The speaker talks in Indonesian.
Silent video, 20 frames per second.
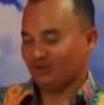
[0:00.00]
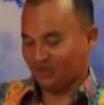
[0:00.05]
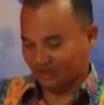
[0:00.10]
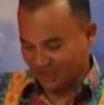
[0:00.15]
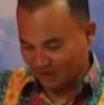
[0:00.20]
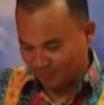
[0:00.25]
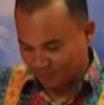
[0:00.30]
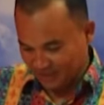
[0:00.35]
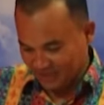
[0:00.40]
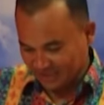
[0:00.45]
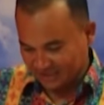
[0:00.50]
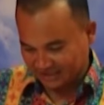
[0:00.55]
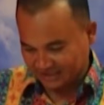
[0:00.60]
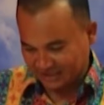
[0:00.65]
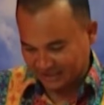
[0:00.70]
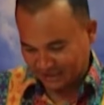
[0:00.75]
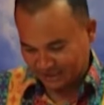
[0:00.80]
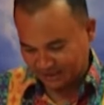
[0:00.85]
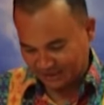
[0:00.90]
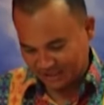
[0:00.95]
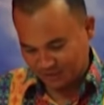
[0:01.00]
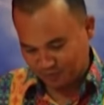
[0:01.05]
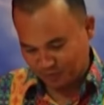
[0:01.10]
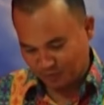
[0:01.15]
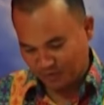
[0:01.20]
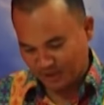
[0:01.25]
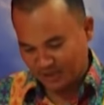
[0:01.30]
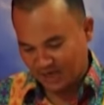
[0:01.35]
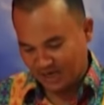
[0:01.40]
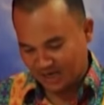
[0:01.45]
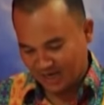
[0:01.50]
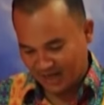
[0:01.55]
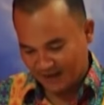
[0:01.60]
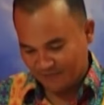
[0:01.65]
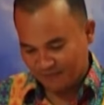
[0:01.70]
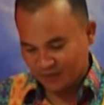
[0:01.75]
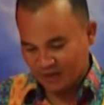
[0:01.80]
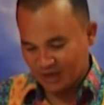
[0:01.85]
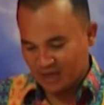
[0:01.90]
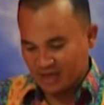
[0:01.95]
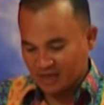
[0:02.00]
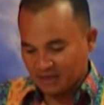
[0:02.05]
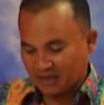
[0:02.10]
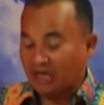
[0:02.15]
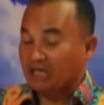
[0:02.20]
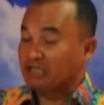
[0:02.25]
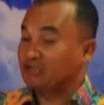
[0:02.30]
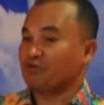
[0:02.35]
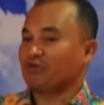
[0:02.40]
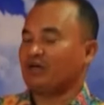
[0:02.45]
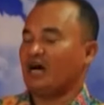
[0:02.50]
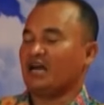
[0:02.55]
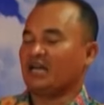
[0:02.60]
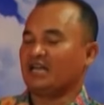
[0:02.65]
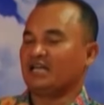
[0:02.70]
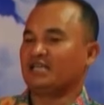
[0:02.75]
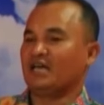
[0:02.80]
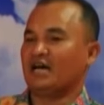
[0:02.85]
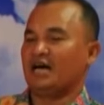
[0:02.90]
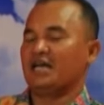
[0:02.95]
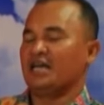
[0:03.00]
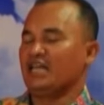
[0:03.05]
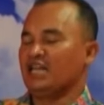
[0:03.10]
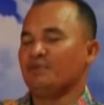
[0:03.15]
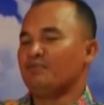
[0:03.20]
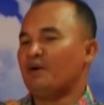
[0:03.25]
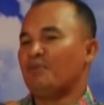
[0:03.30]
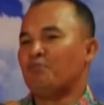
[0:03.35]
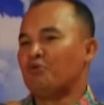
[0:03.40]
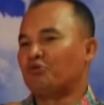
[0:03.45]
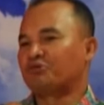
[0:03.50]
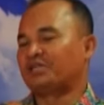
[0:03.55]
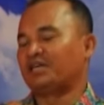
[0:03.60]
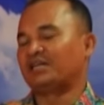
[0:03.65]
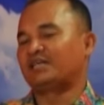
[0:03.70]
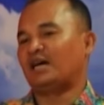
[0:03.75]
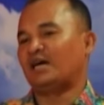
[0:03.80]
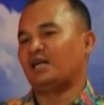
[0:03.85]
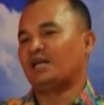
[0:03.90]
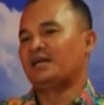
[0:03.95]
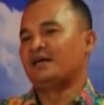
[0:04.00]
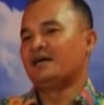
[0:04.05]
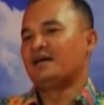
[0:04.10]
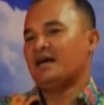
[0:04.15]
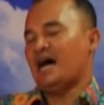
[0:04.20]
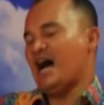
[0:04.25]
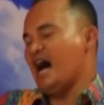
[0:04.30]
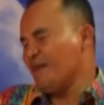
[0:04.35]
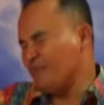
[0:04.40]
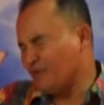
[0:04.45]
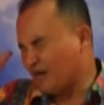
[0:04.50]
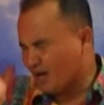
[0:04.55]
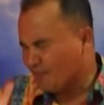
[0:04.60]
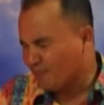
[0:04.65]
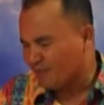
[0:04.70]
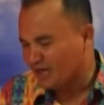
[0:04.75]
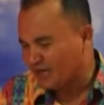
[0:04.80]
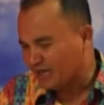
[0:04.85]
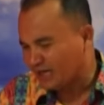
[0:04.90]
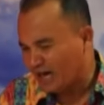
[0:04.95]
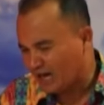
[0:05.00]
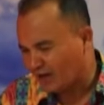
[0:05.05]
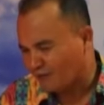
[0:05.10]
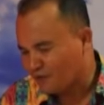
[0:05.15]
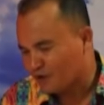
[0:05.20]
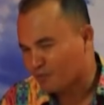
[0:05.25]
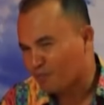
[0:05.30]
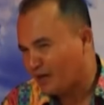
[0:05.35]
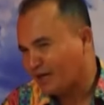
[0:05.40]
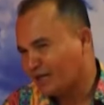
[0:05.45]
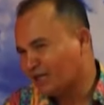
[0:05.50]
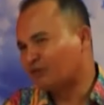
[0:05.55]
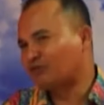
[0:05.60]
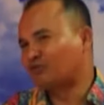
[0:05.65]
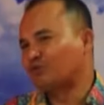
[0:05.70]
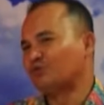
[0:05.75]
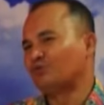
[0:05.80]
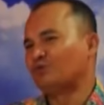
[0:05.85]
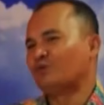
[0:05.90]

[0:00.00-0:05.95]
Tetapi dikatakan teks firman Allah. Keesok harinya ini membuktikan Abraham mendengar firman itu,